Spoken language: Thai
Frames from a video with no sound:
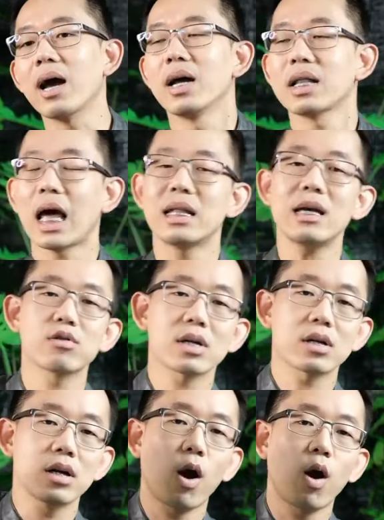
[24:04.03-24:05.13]
แทนที่เราจะ
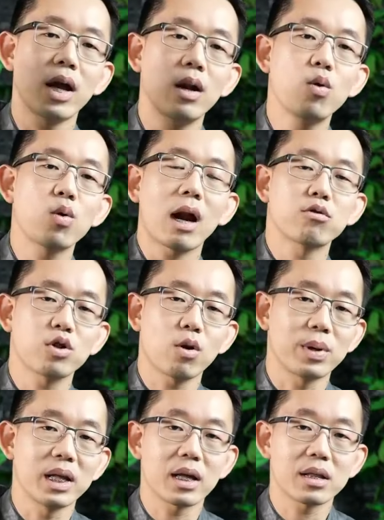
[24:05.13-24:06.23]
รอให้ลูกเราจบ
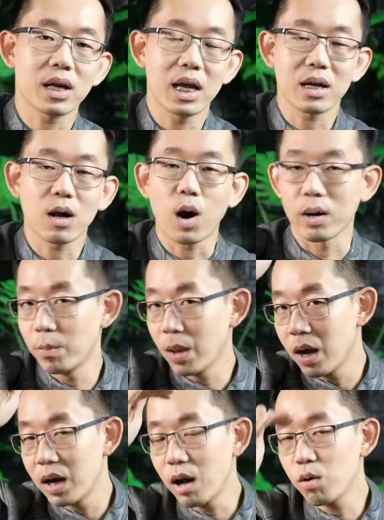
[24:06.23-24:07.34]
ปริญญาตรีก่อน
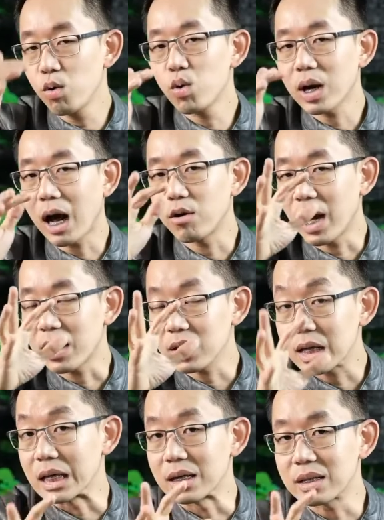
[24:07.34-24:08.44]
แล้วลูกเราเนี่ย
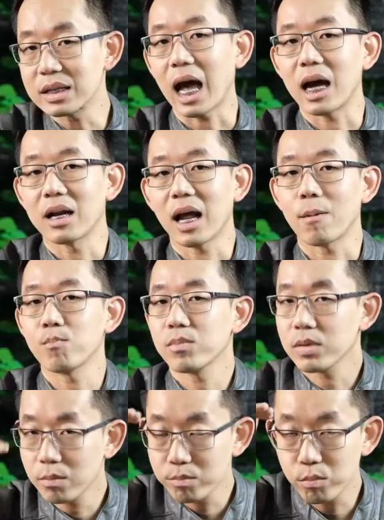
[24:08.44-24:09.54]
ถึงจะนะครับ
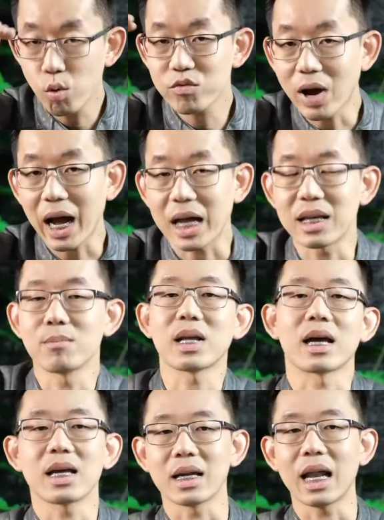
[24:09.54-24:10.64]
พูดฟังอ่านเขียนภา
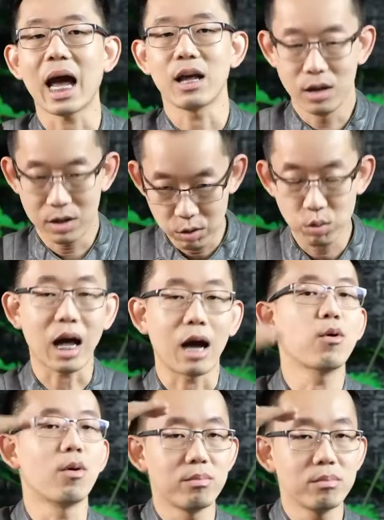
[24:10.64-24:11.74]
ษาอังกฤษได้ลูกสาว
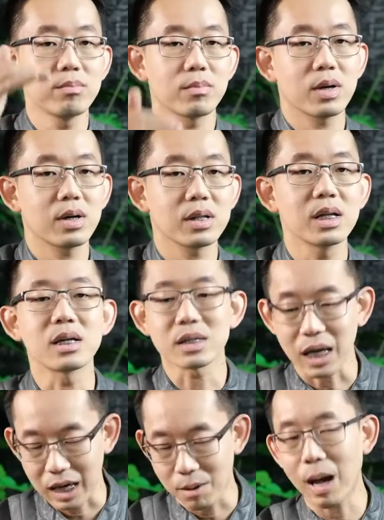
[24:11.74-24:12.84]
ผมดึง
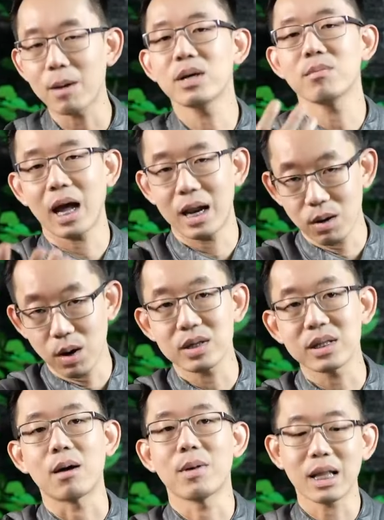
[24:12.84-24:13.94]
ศักยภาพขึ้นมาแล้วก็
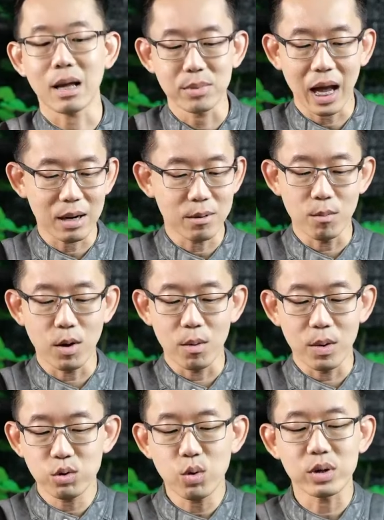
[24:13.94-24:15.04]
สามารถทำได้ผมบอก
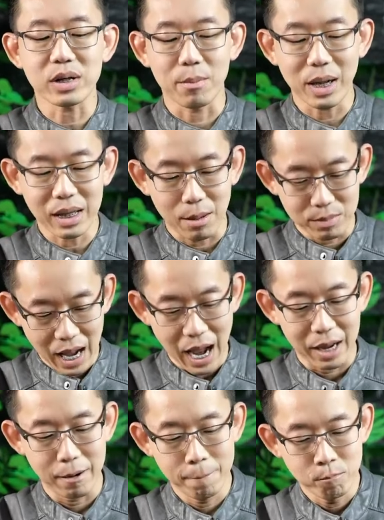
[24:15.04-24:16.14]
ว่าทุกคนสามารถทำได้
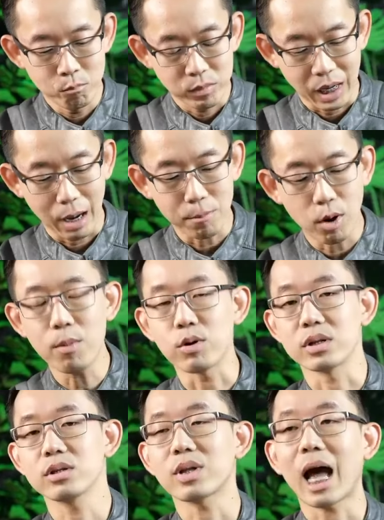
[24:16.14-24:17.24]
นะเพราะผล
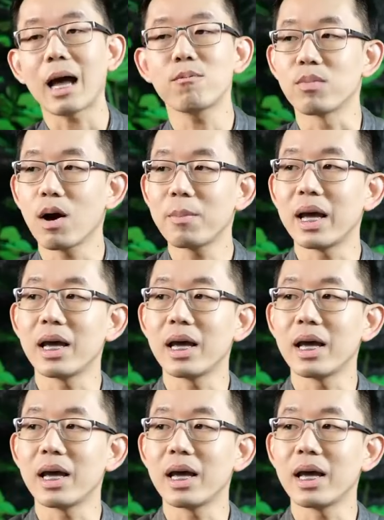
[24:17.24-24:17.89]
สุดท้ายผมก็ไป